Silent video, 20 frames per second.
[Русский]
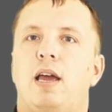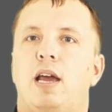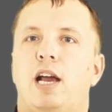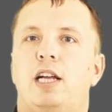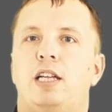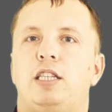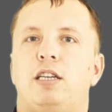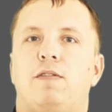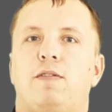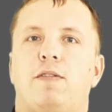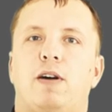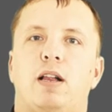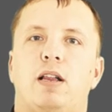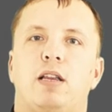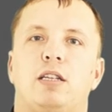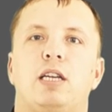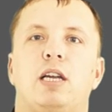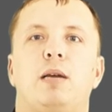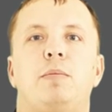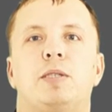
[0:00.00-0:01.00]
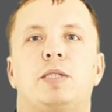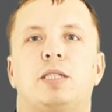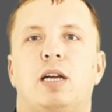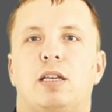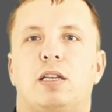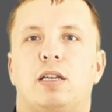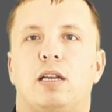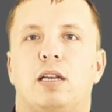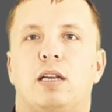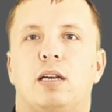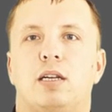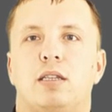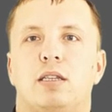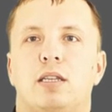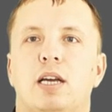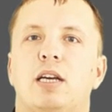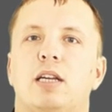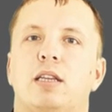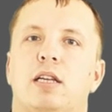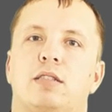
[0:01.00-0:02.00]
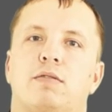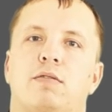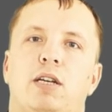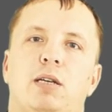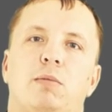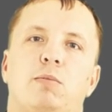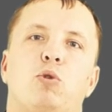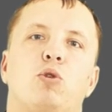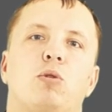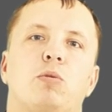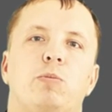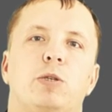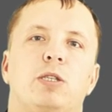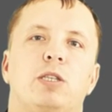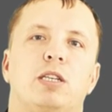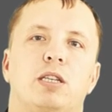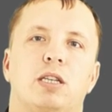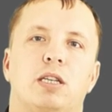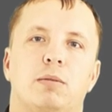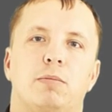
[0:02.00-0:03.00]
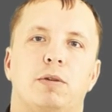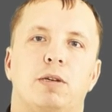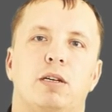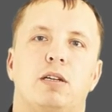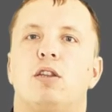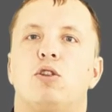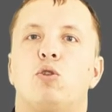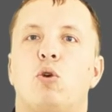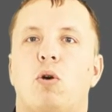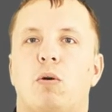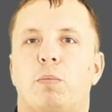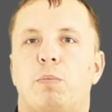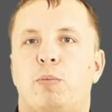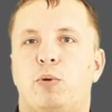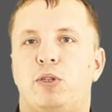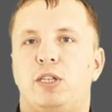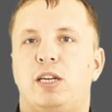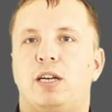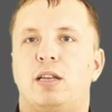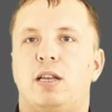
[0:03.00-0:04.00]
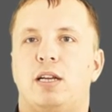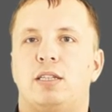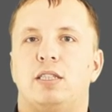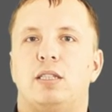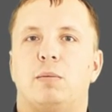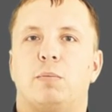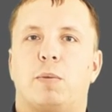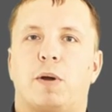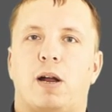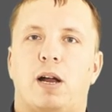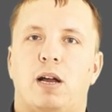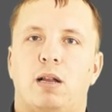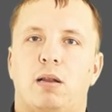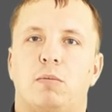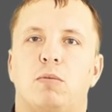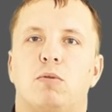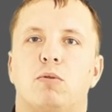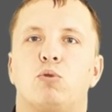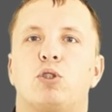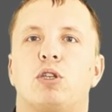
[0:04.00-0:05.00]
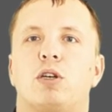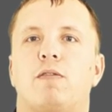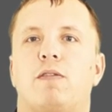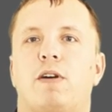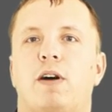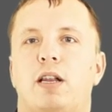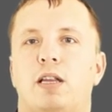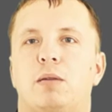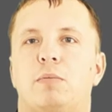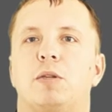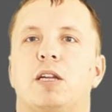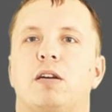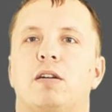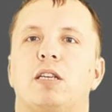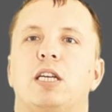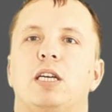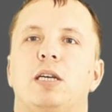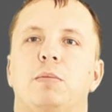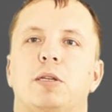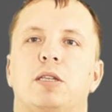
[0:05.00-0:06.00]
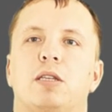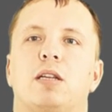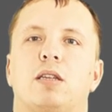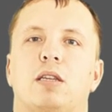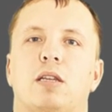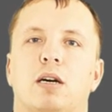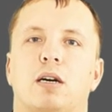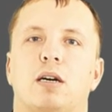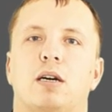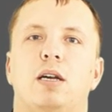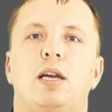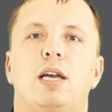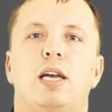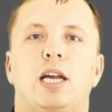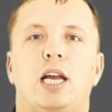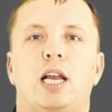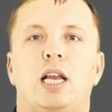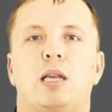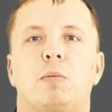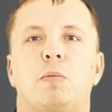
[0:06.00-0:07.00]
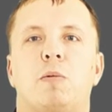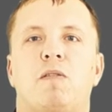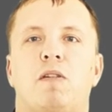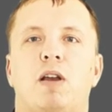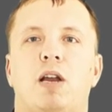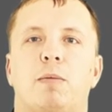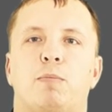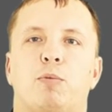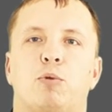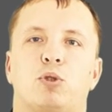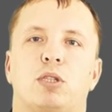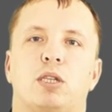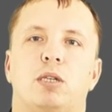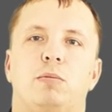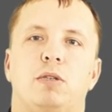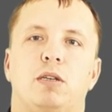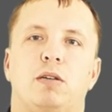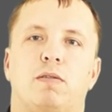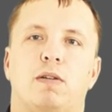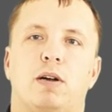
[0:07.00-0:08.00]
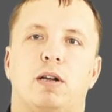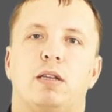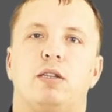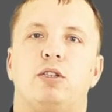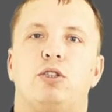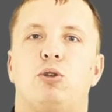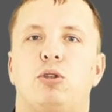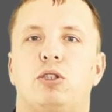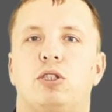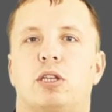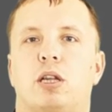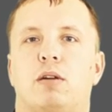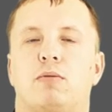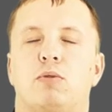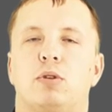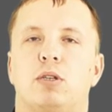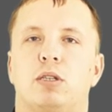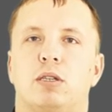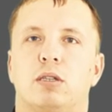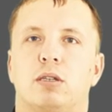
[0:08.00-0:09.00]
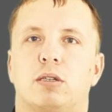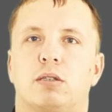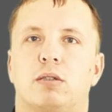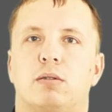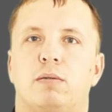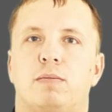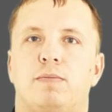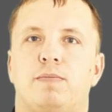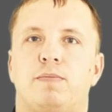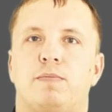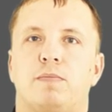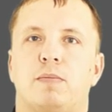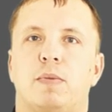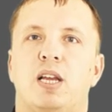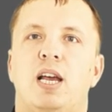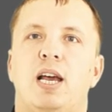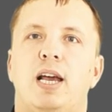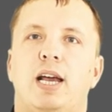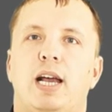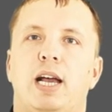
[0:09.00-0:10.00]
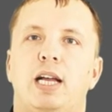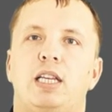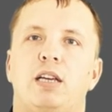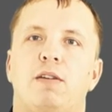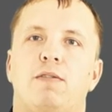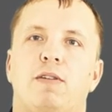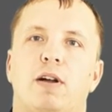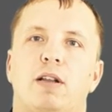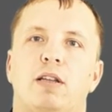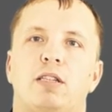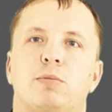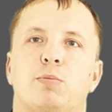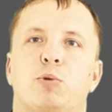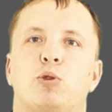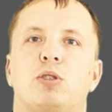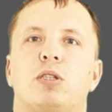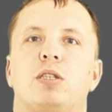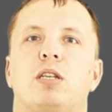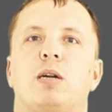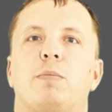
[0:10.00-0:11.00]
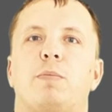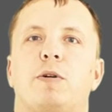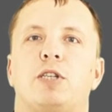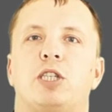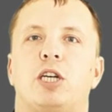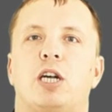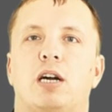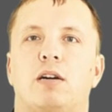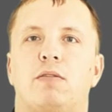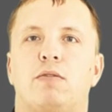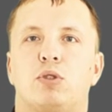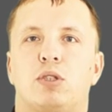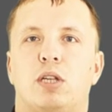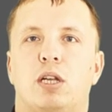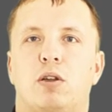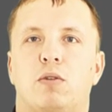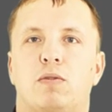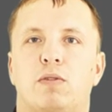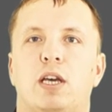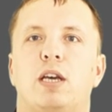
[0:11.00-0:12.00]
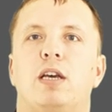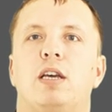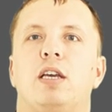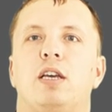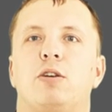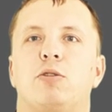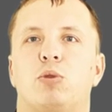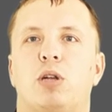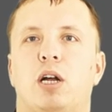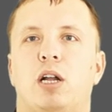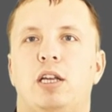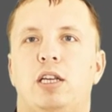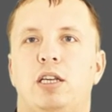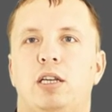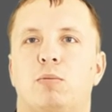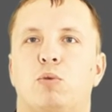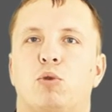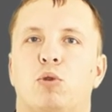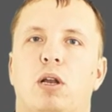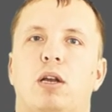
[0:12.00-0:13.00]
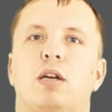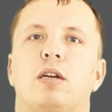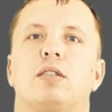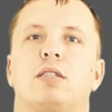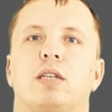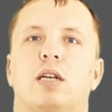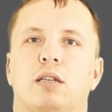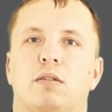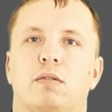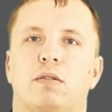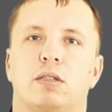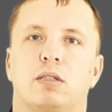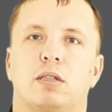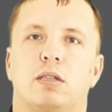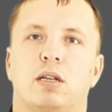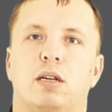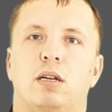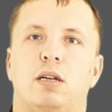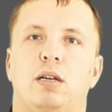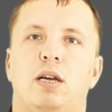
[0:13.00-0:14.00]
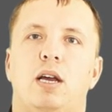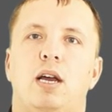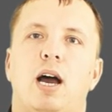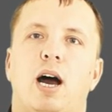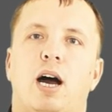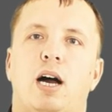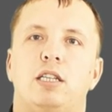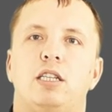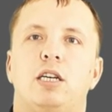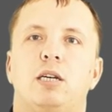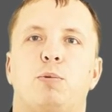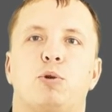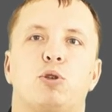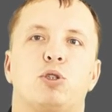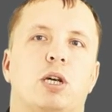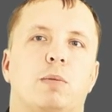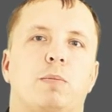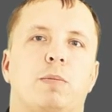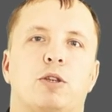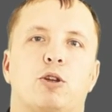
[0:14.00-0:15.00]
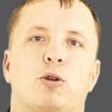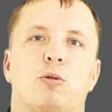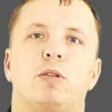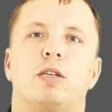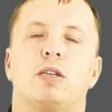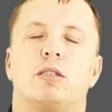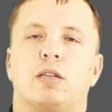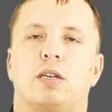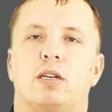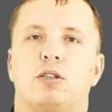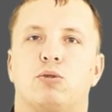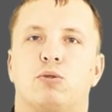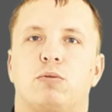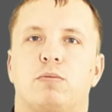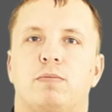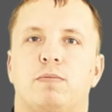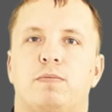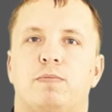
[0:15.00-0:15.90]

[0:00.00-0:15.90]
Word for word: Эти файлы не обязательно, да их названия могут быть иными. Но по негласным правилам лучше файлы именовать именно так, или добавляя после имени файла еще числовой индекс. Эти файлы используются для пошаговой установки и удаления модуля соответственно. О них позже я подробнее расскажу.